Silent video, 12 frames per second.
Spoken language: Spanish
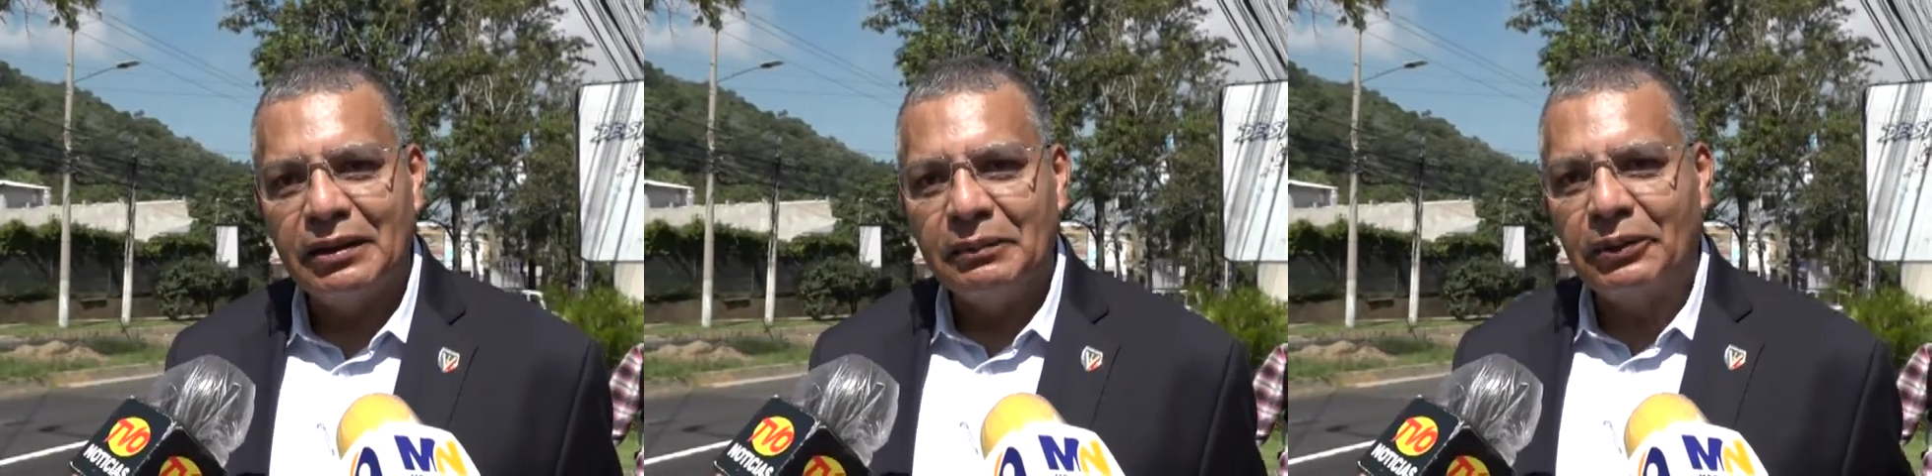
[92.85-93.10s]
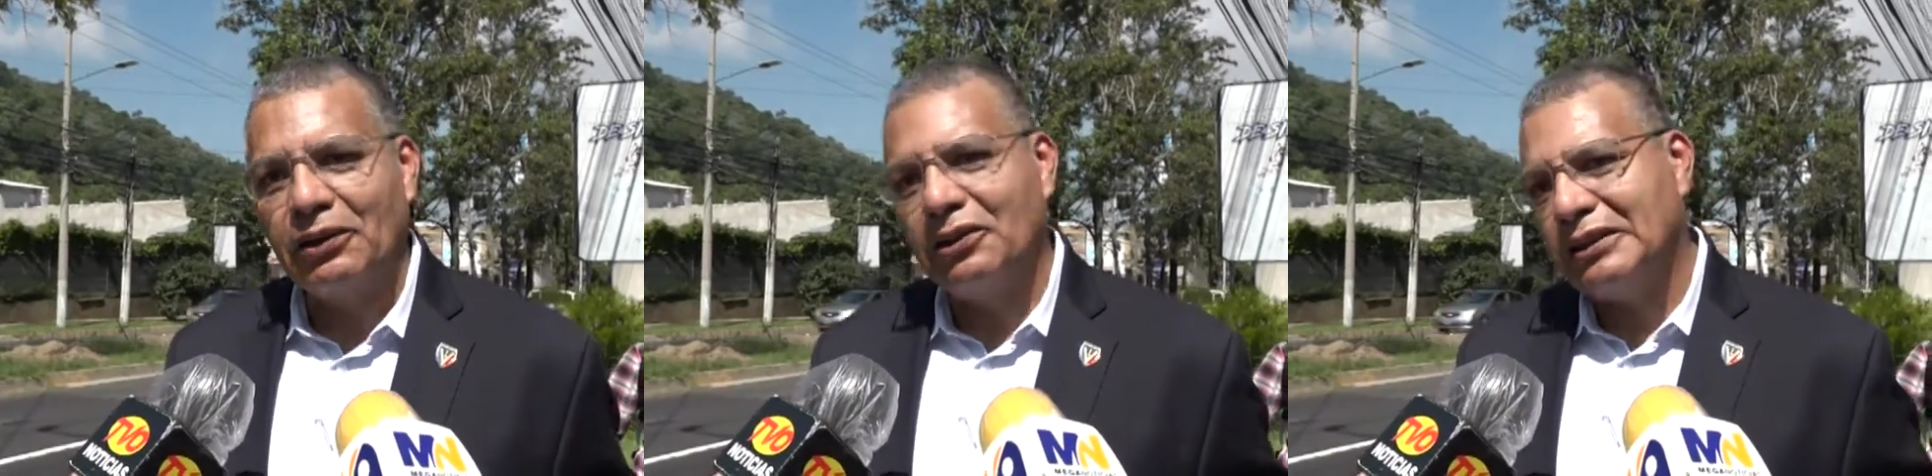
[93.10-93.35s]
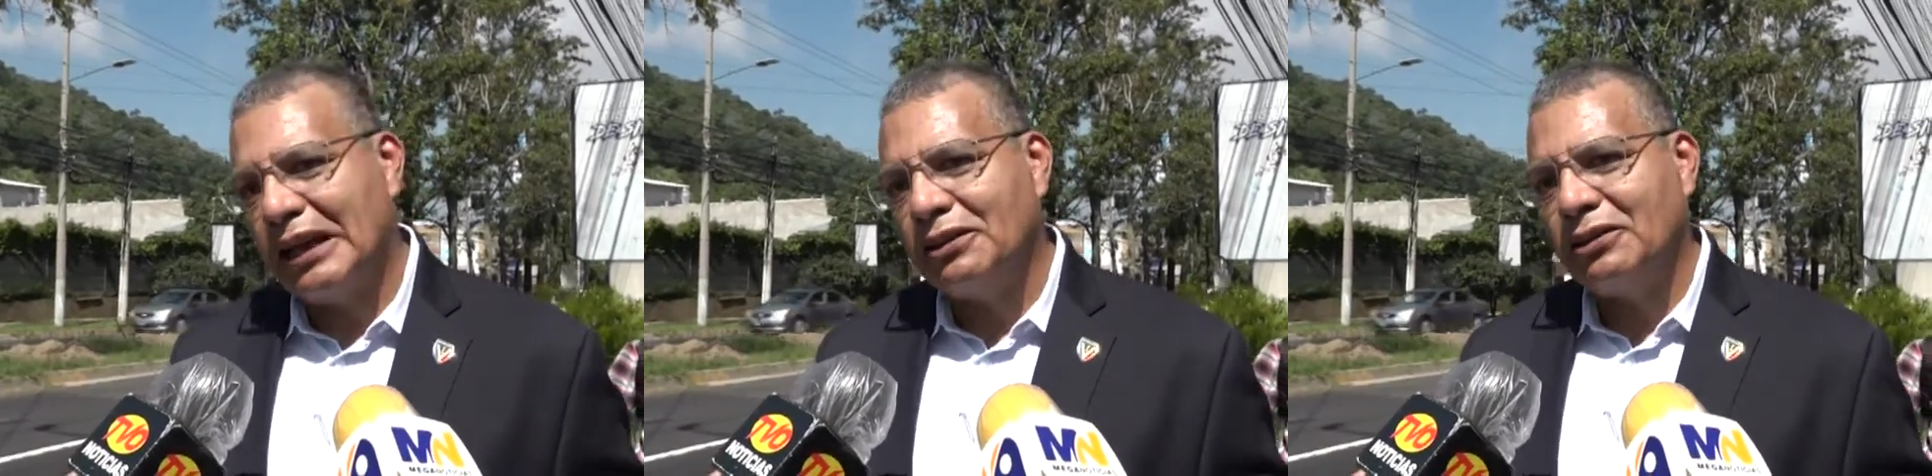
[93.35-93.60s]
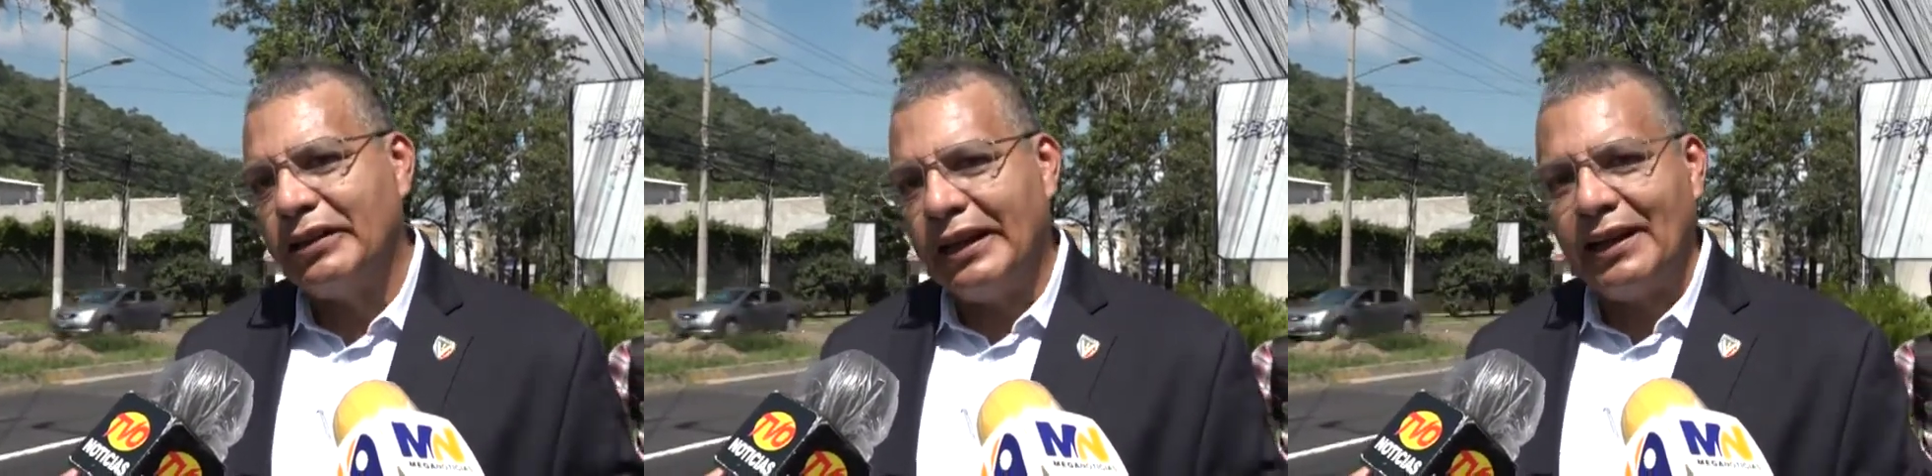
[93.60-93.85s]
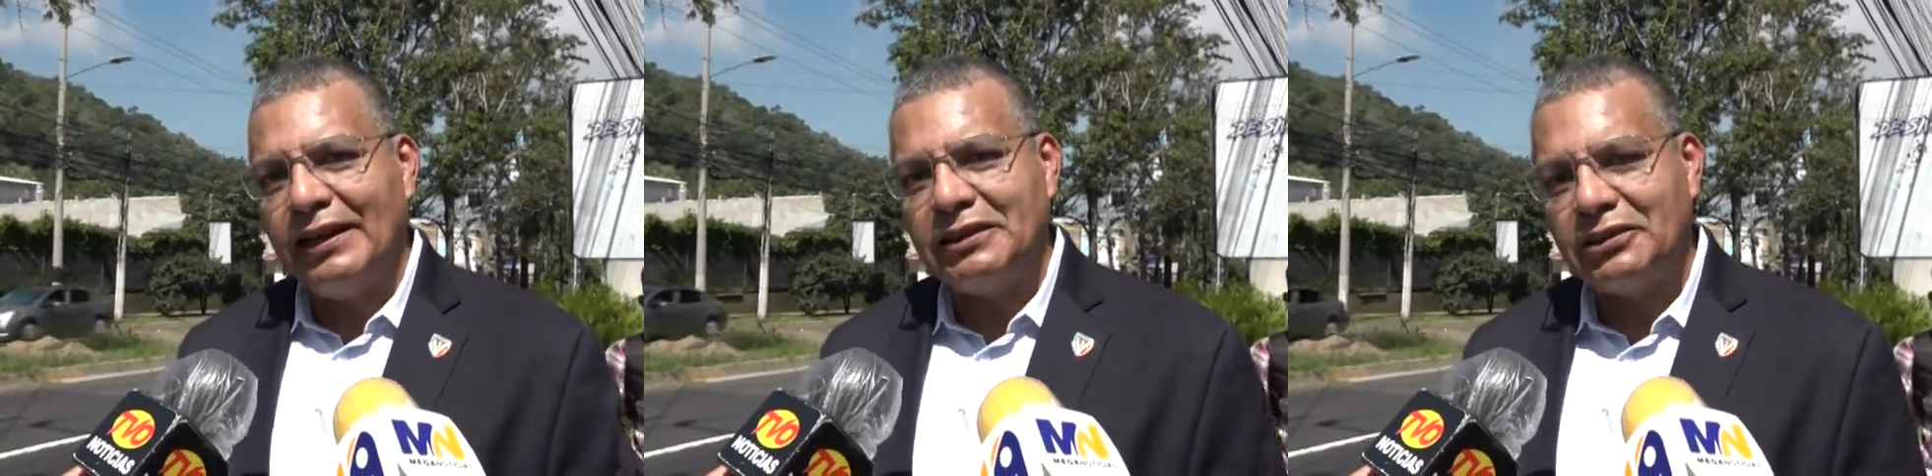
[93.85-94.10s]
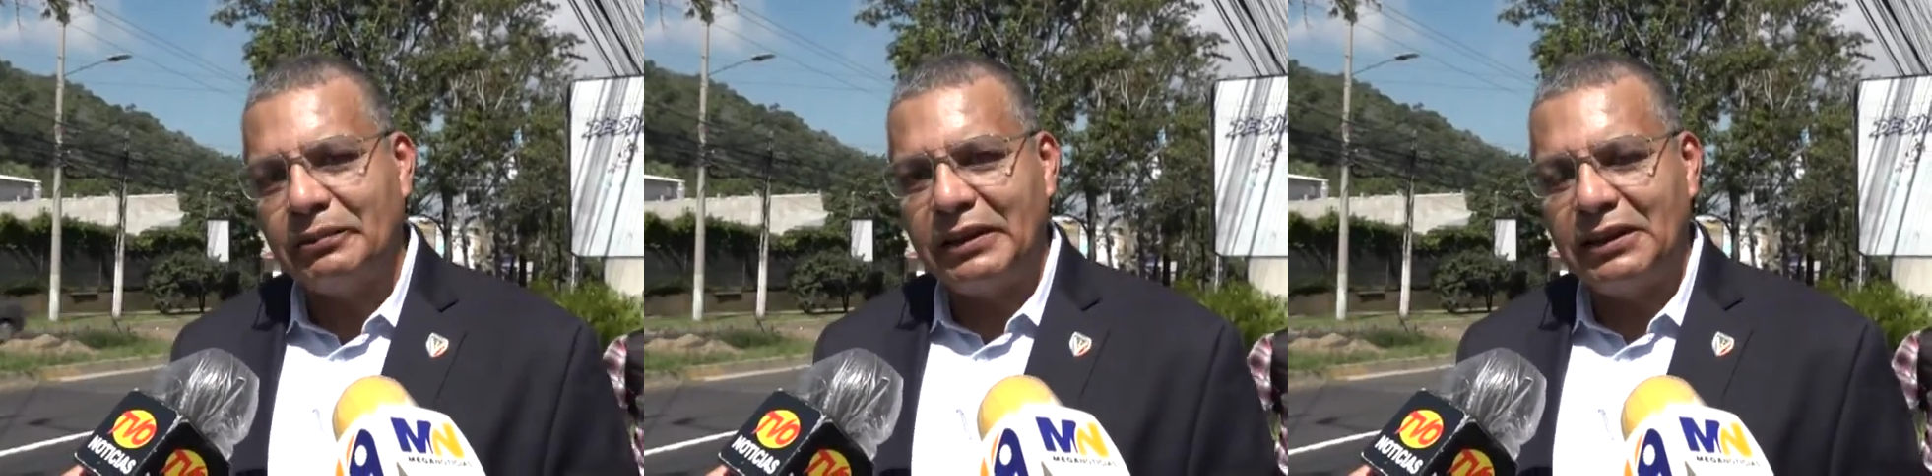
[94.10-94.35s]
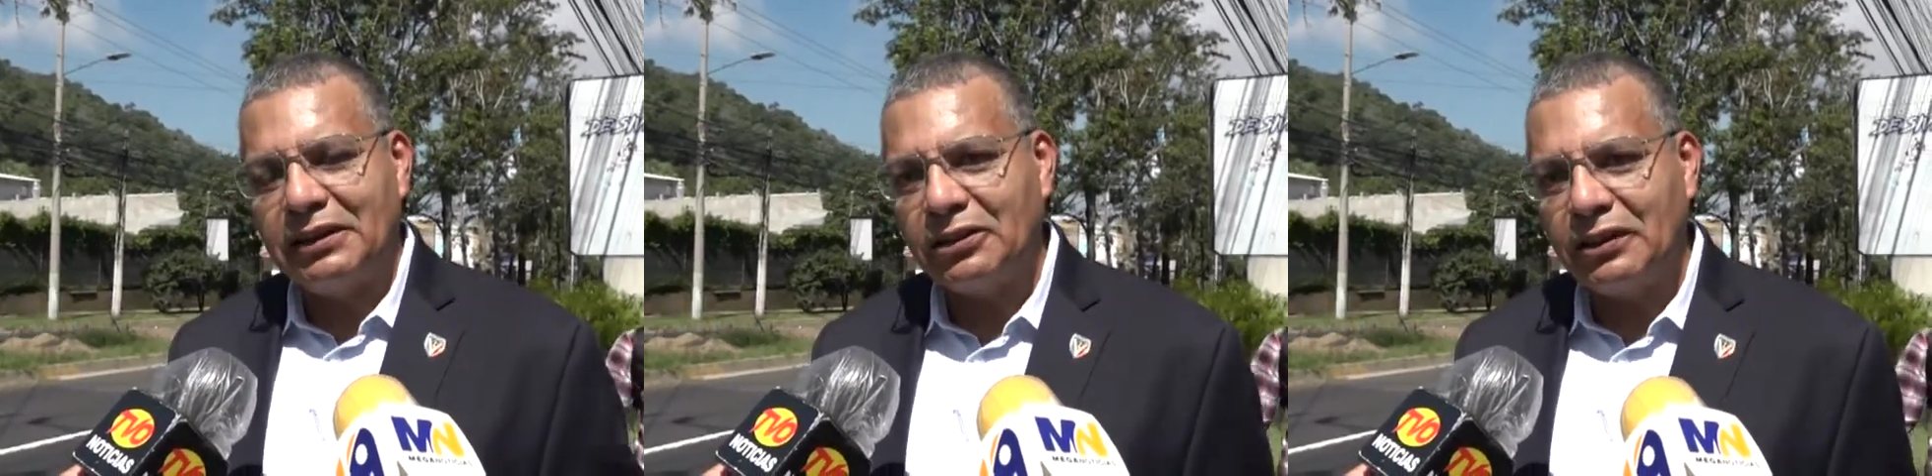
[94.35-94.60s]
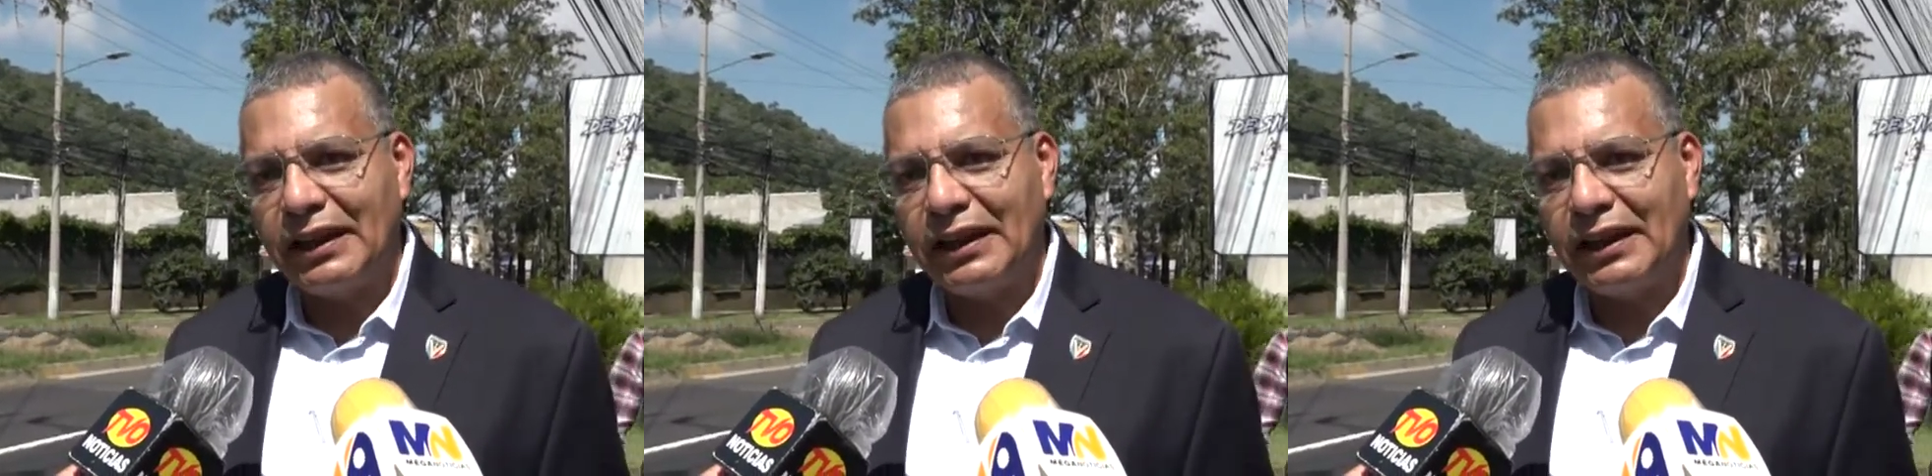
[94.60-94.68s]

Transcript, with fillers: Por lo tanto, él y su ministro